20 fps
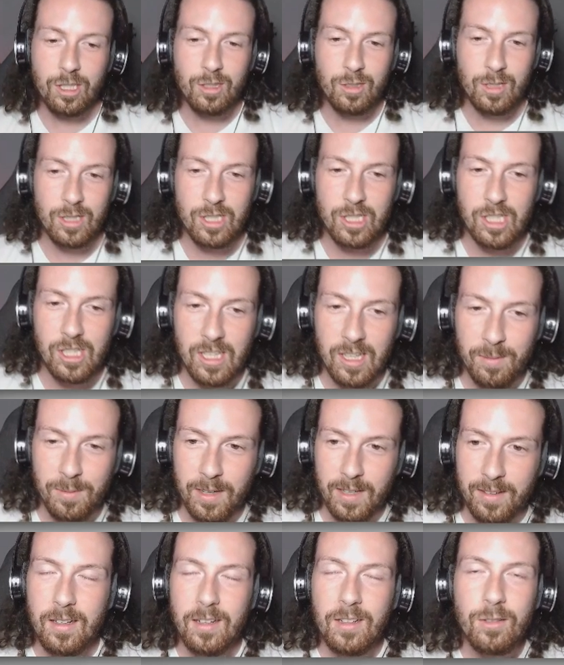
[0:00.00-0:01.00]
do
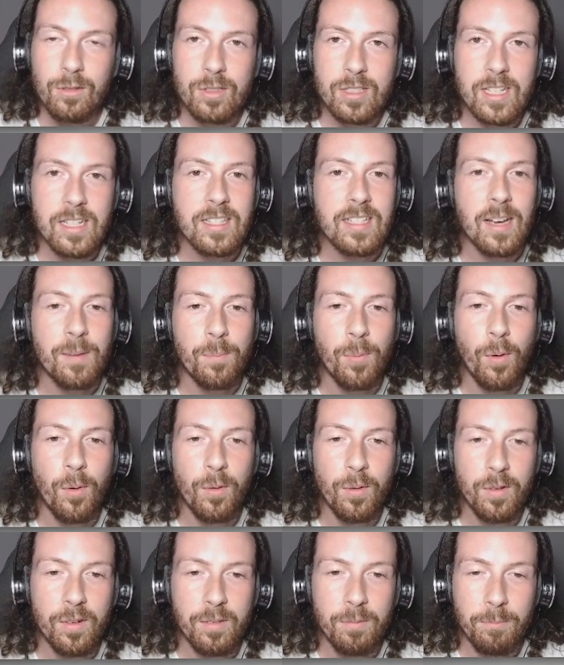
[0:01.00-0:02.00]
Stickman. Eu não sei se é
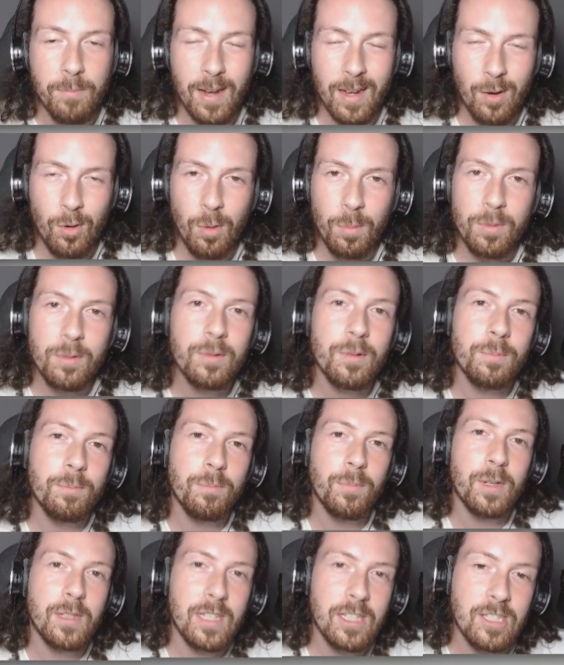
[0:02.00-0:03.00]
bom, mas como
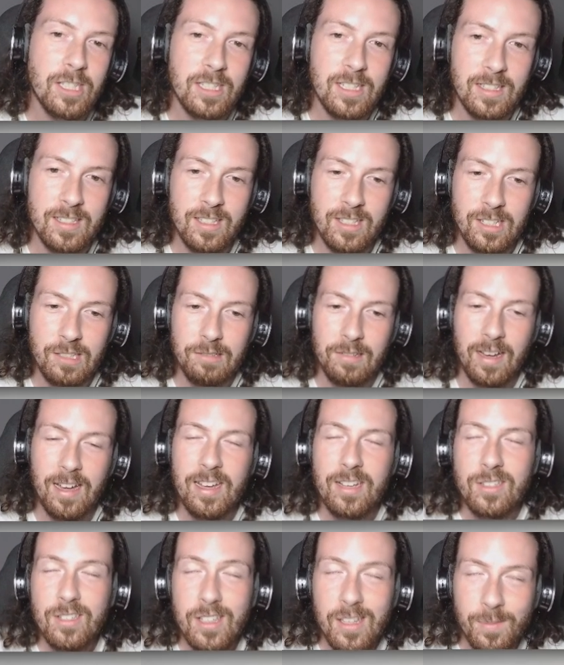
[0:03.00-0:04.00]
muita gente assistiu, é
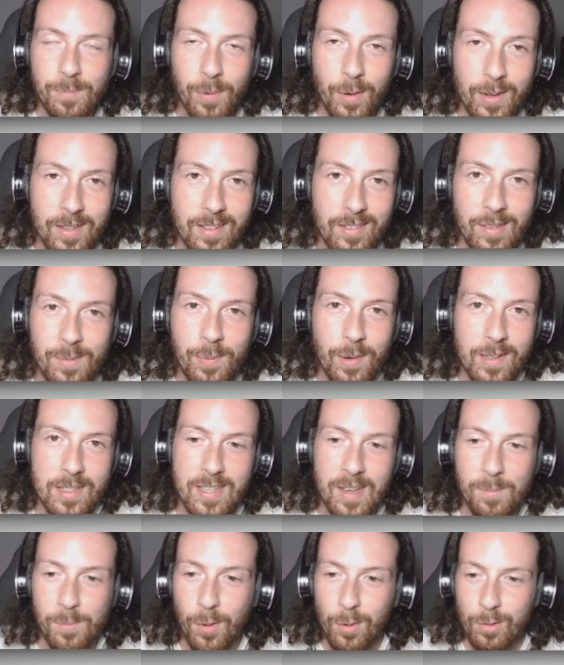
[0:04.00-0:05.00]
isso que importa. Não importa
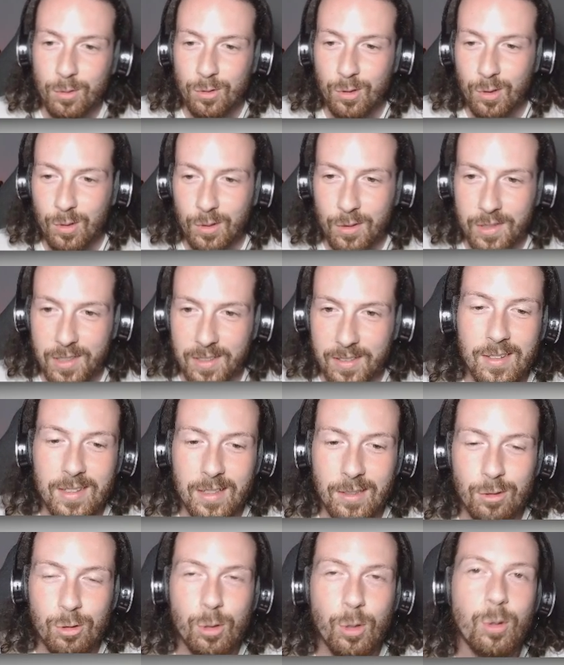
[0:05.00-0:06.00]
se é bom o jogo ou não.
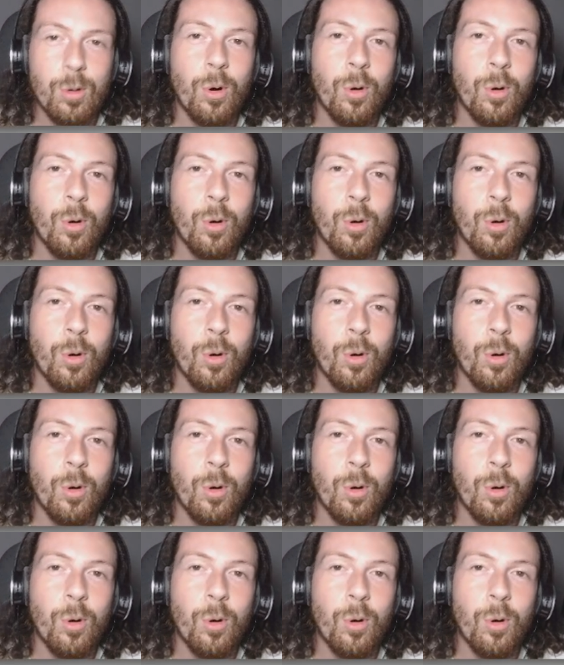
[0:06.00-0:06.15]
Tanto jogo